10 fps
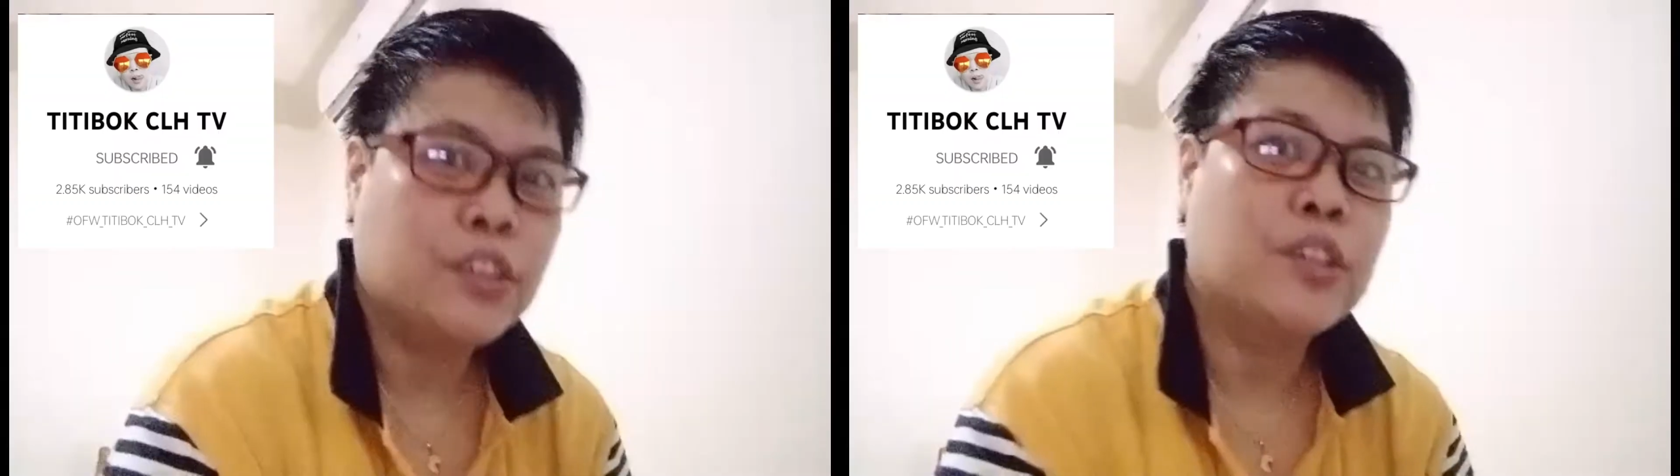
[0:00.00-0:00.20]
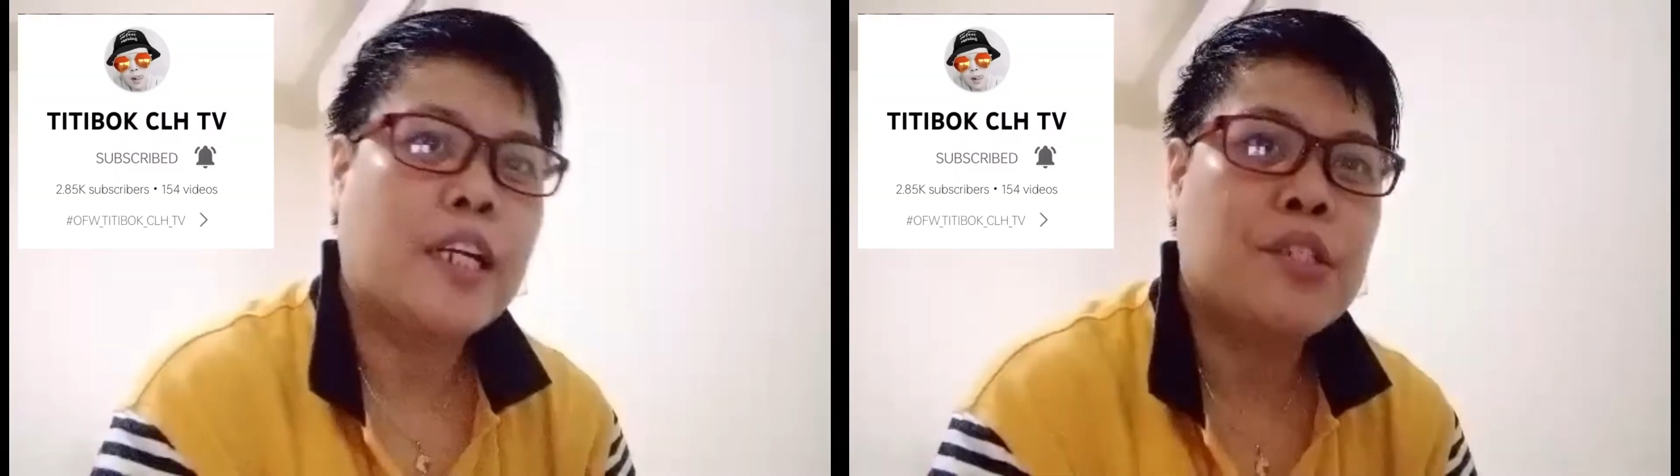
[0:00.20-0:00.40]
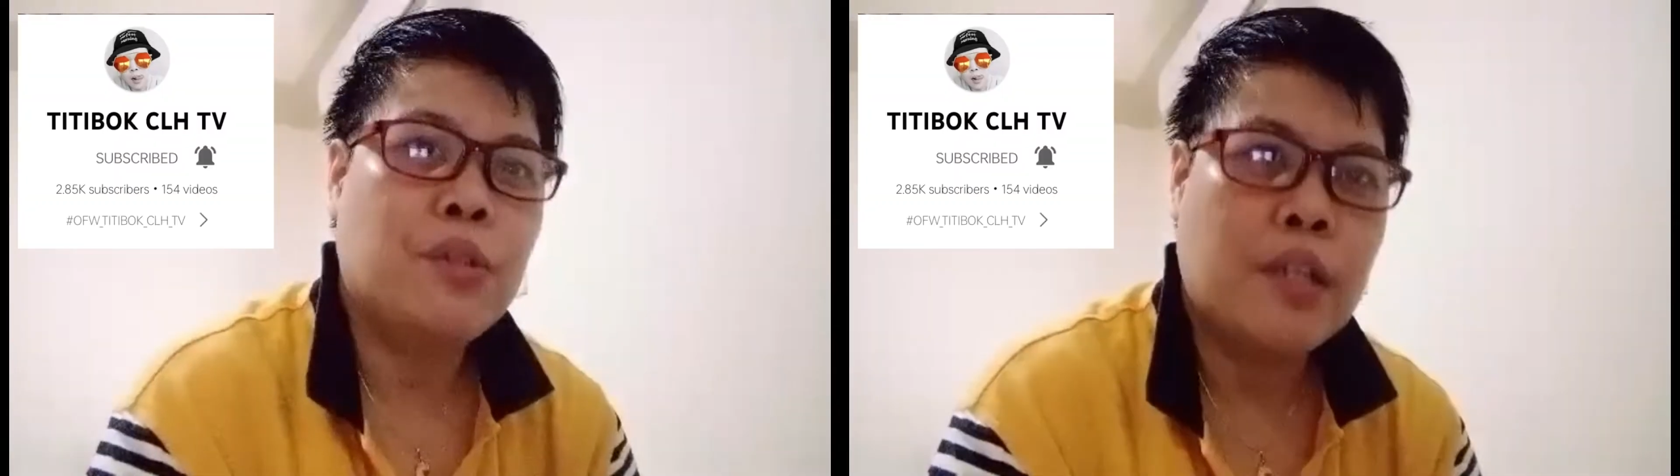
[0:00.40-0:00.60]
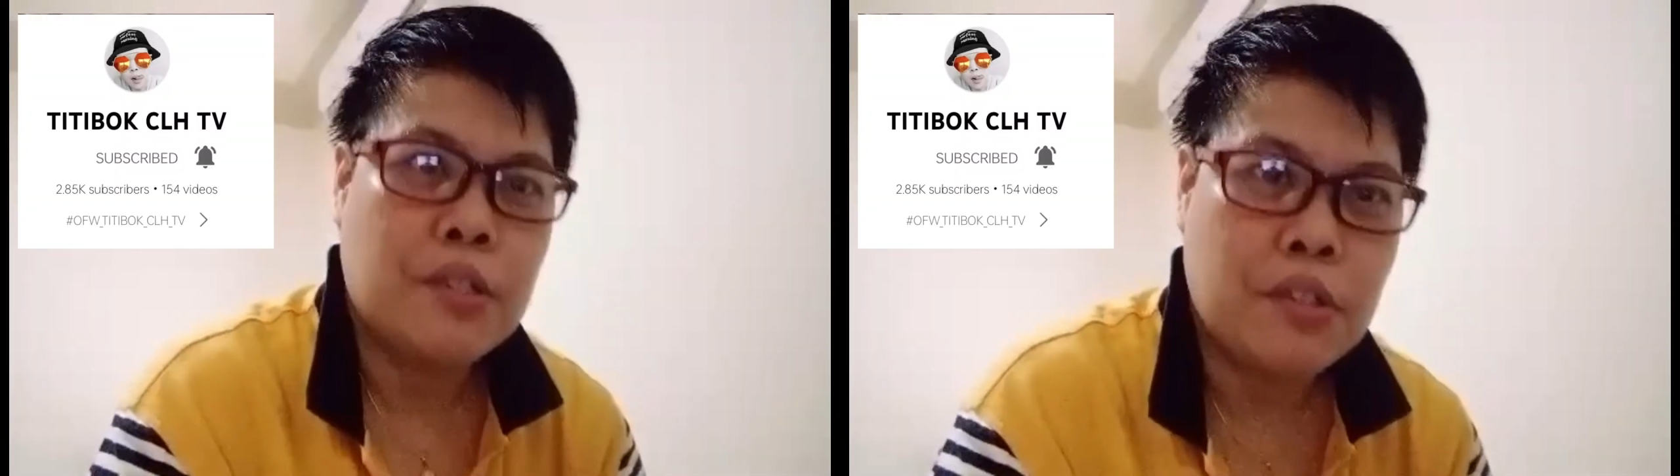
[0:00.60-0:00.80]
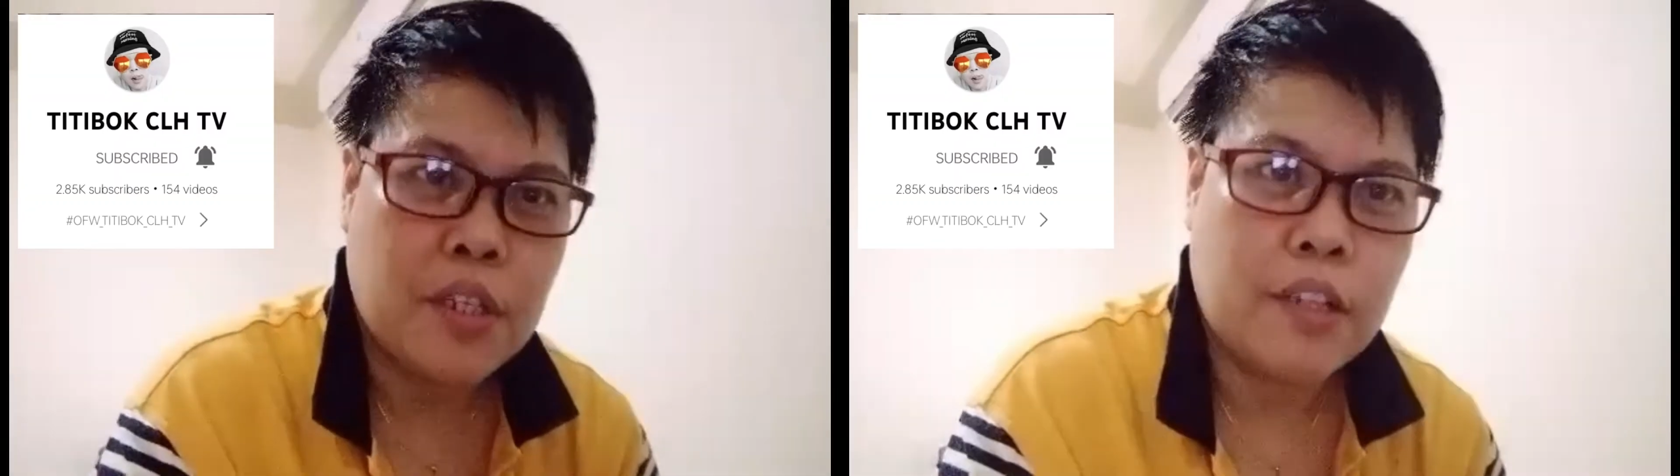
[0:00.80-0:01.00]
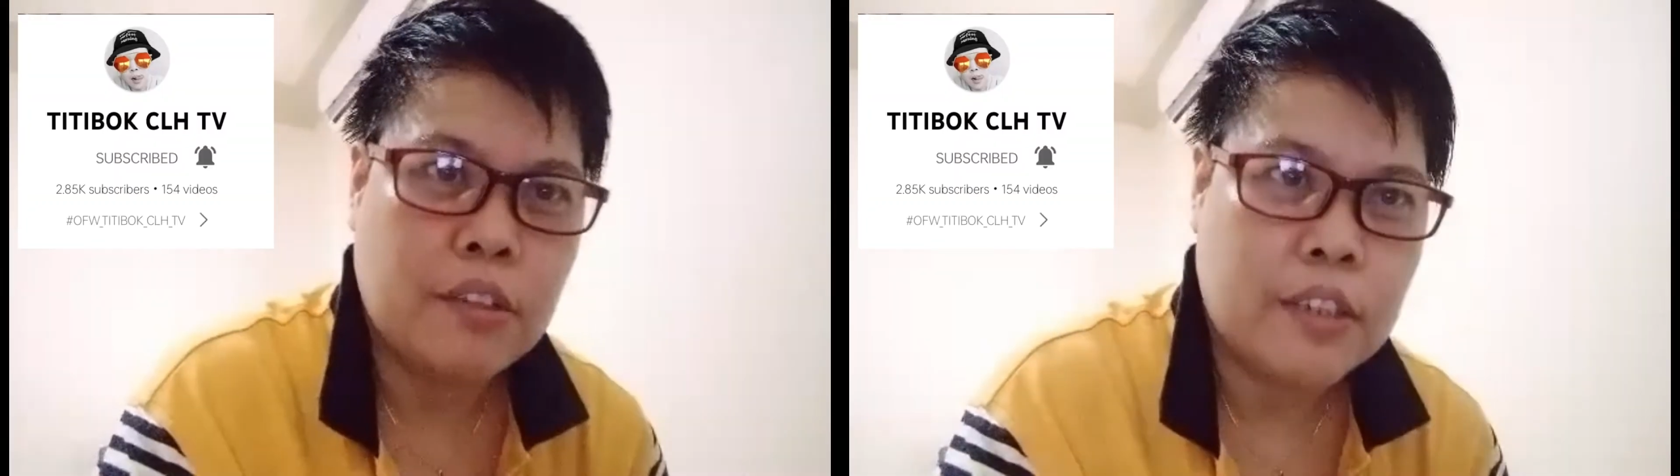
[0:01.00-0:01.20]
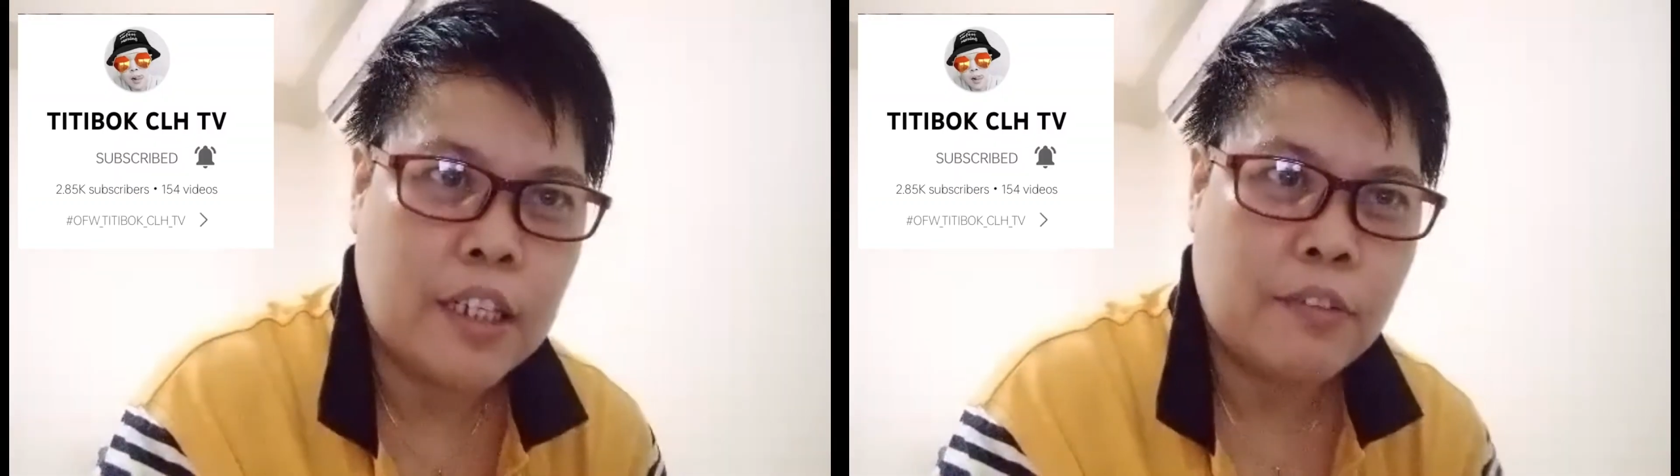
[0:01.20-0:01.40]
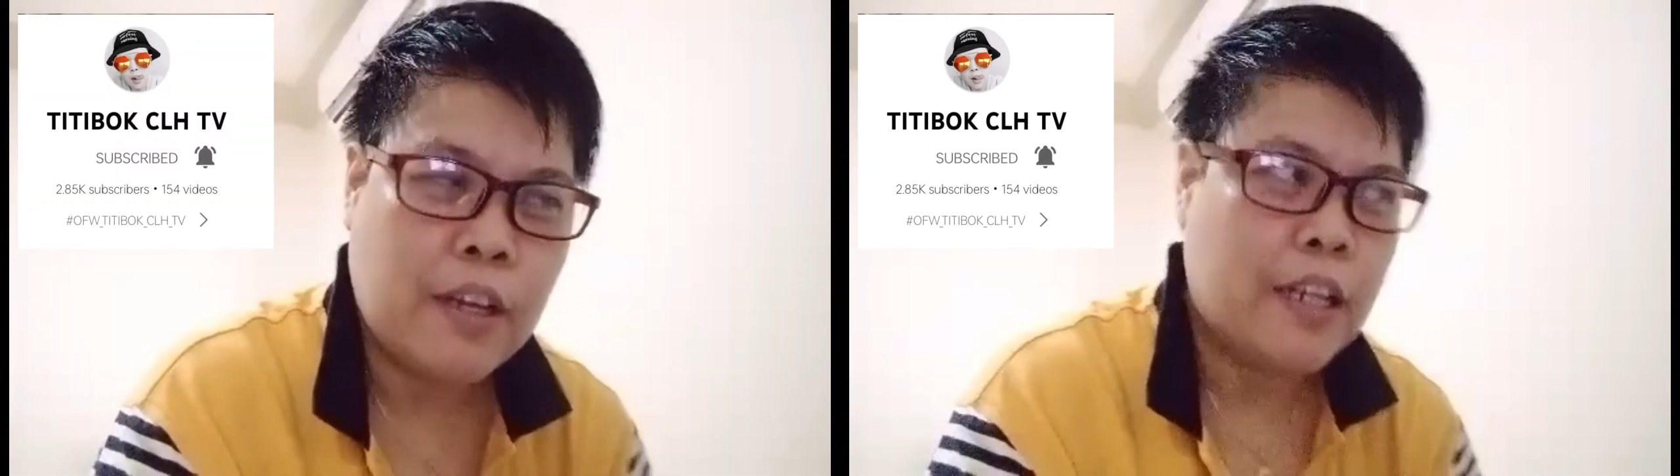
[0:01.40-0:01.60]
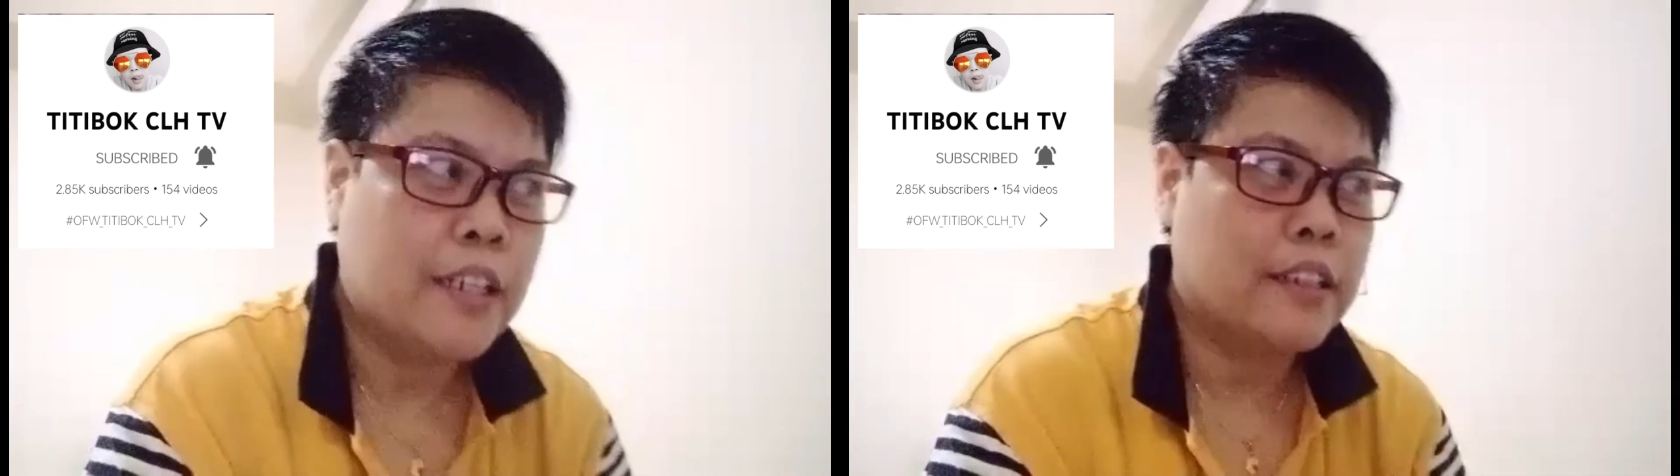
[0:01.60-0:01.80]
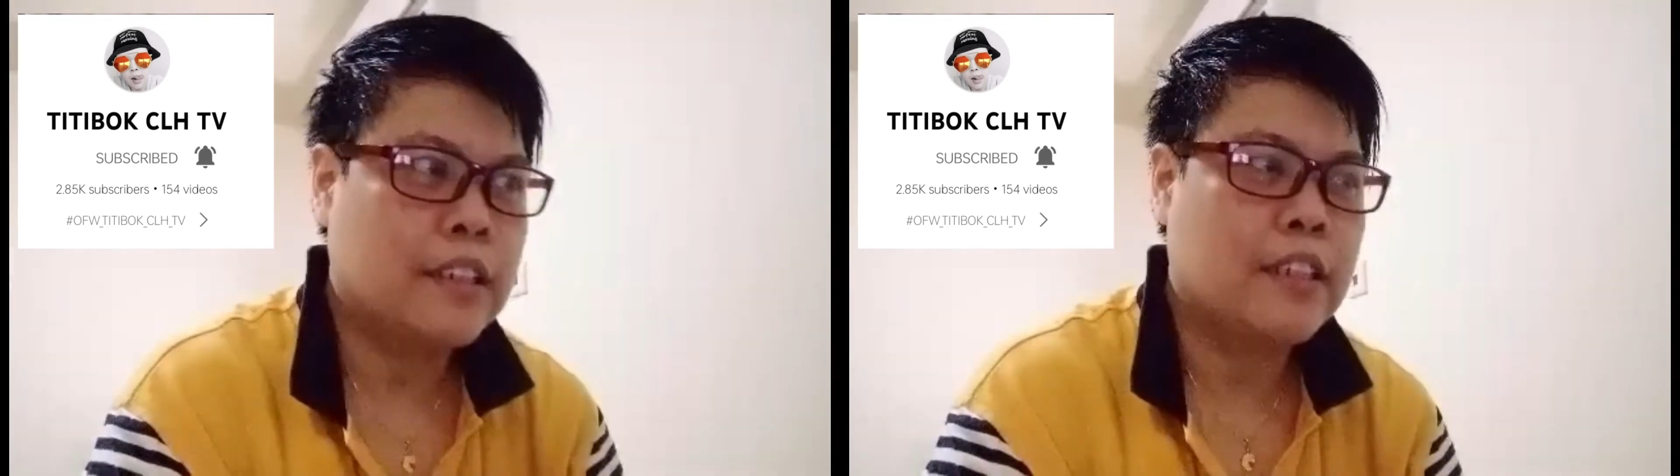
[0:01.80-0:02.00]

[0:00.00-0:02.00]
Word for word: Congratulations sa inyong dalawa at